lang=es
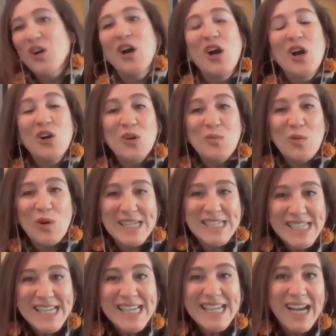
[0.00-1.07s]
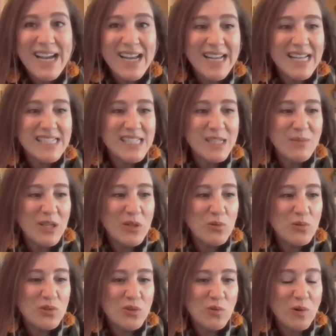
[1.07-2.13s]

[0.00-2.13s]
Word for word: Eh, como acera, en ese minuto,